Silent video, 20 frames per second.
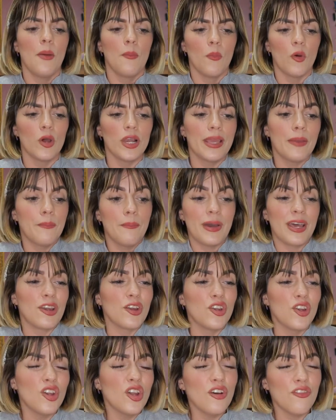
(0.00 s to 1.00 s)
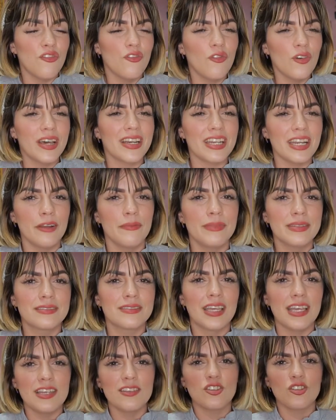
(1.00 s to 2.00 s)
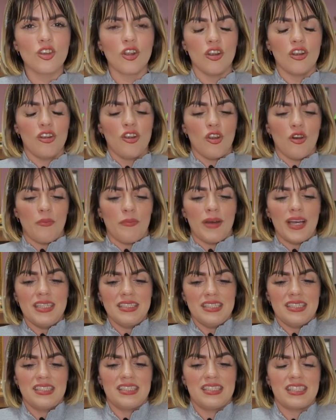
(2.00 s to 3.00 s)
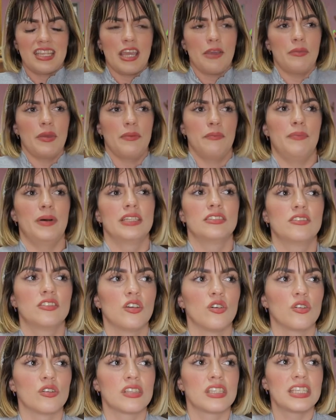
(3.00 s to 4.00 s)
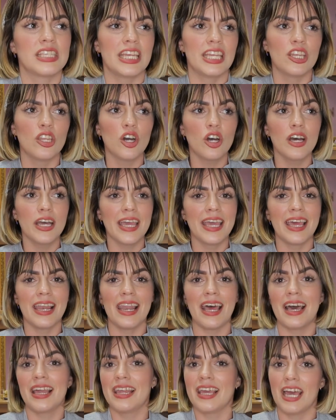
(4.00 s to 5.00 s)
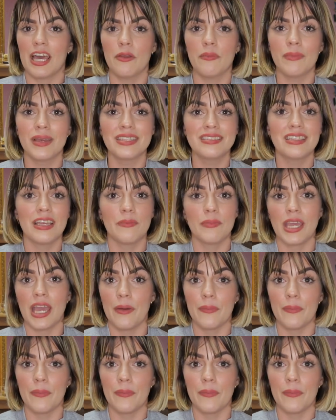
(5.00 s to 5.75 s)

bullying, pero no fue realmente eso lo más que me impactó, sino el alejarme de mis